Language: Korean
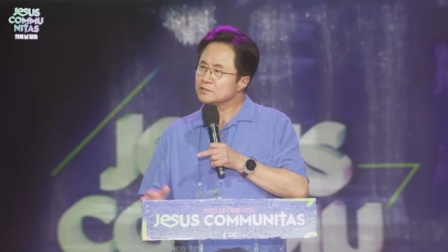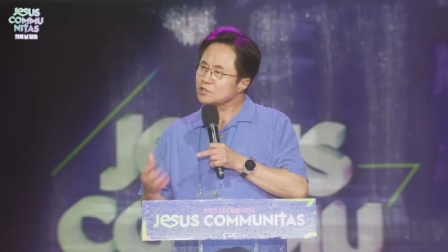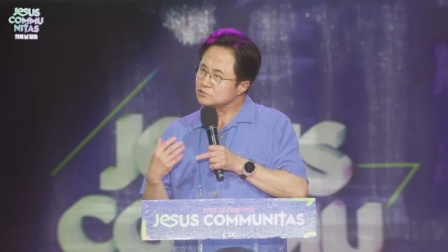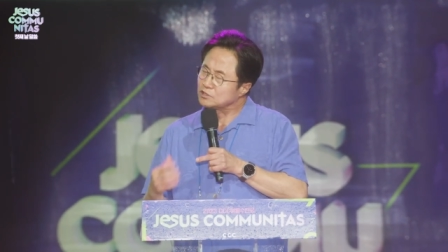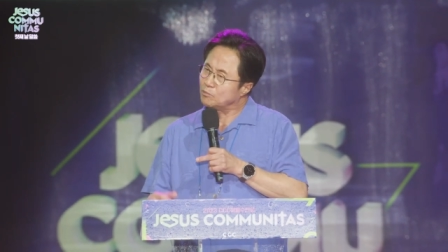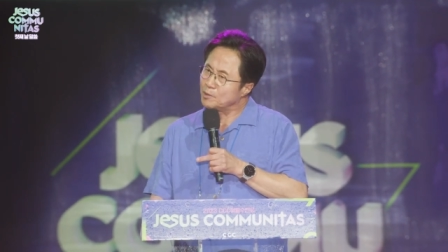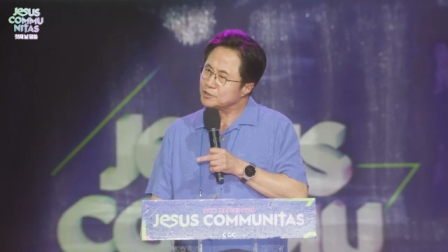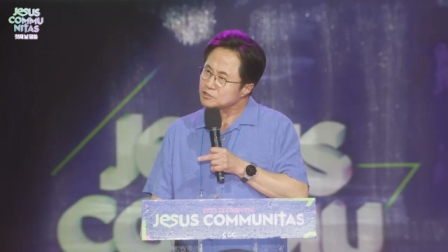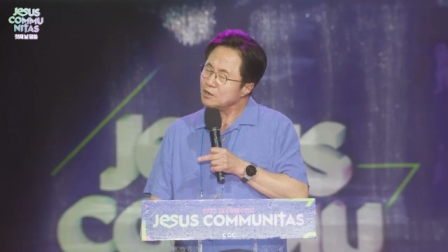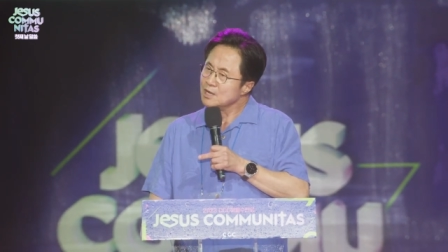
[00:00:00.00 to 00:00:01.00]
저는 그거
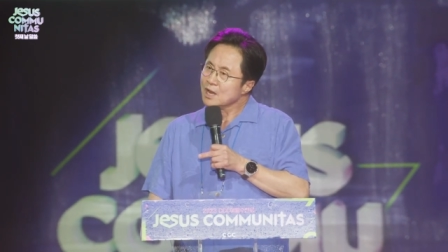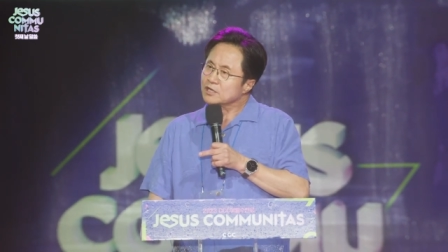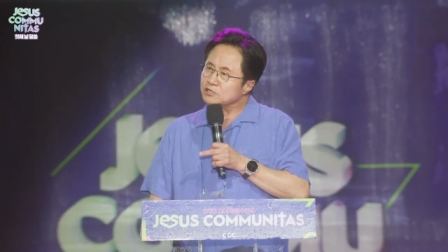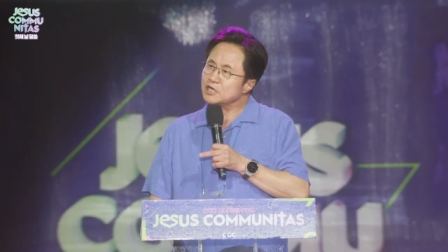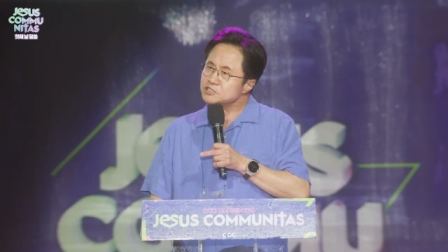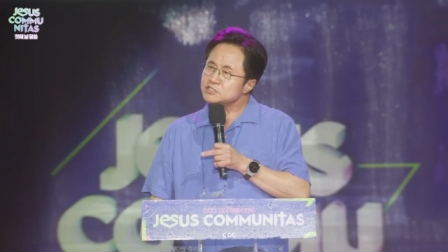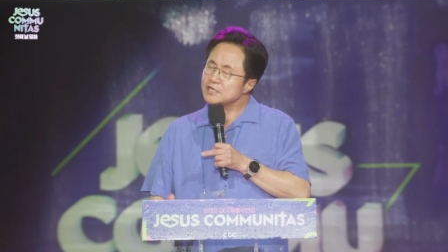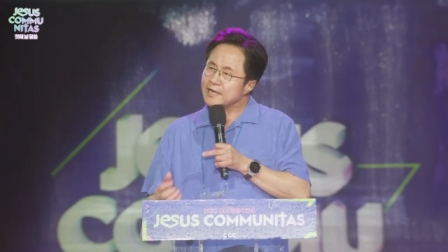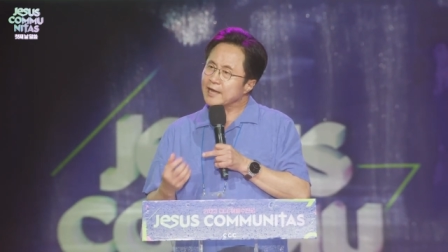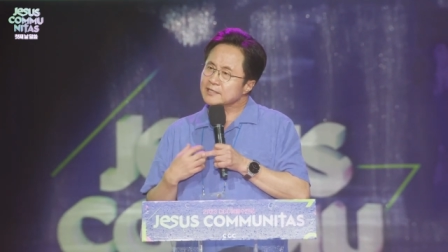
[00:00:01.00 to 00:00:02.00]
보면서 그게
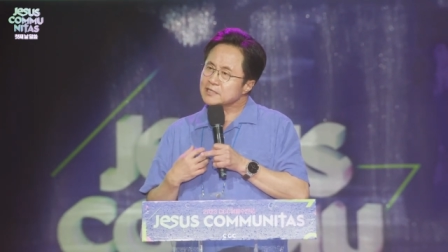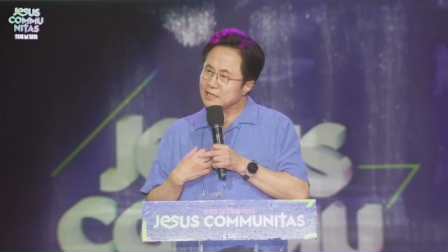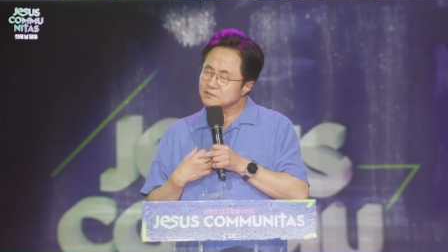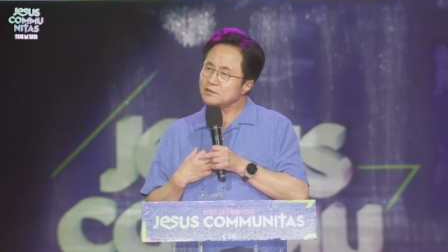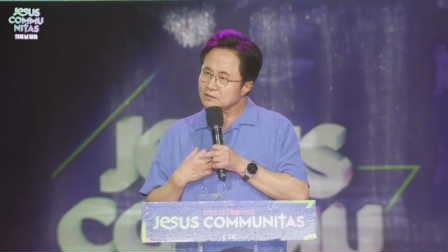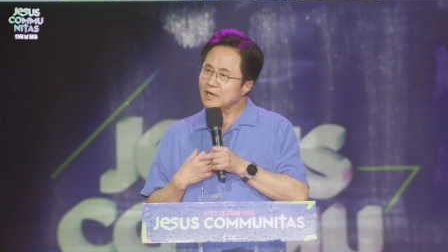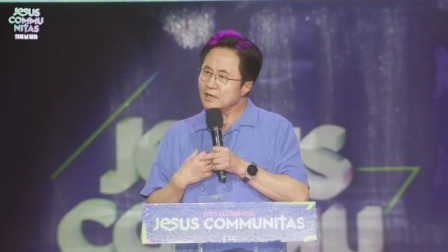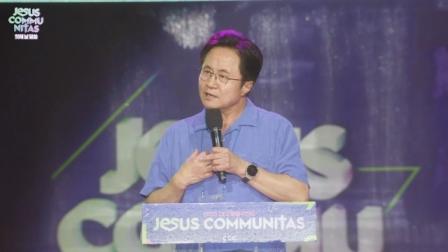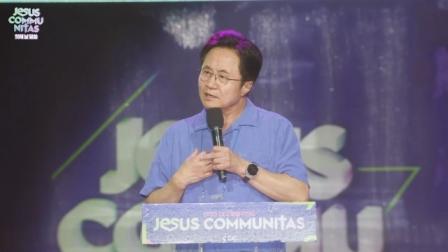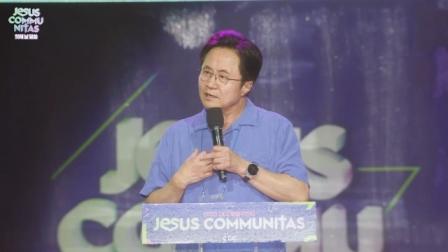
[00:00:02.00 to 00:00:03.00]
진짜 내가 사는 걸까?